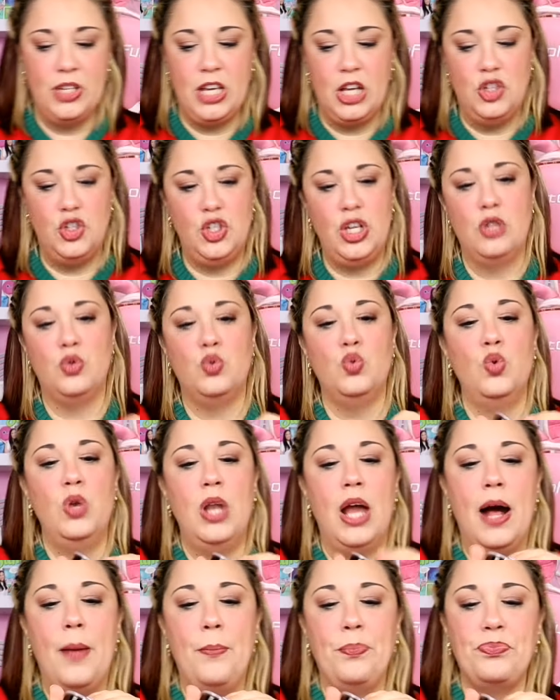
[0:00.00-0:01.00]
che c'è
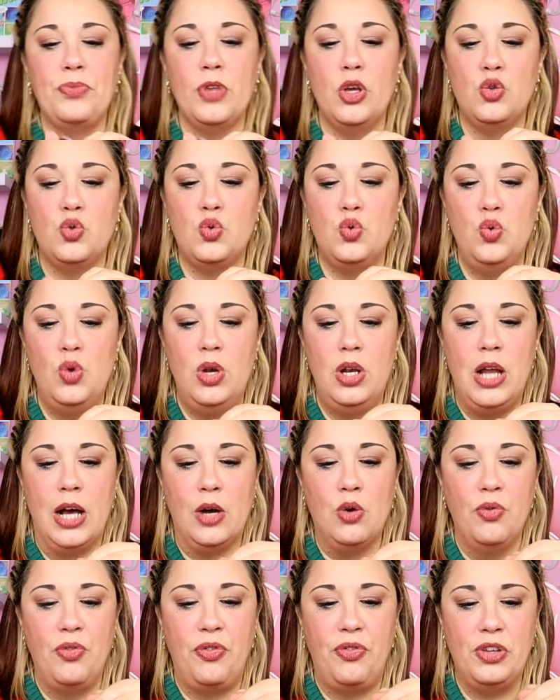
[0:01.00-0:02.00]
sulla, sulla
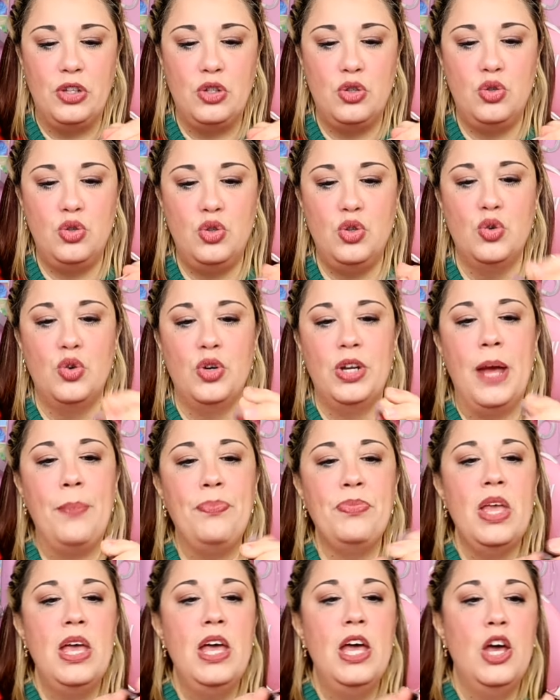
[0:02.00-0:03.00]
confezione.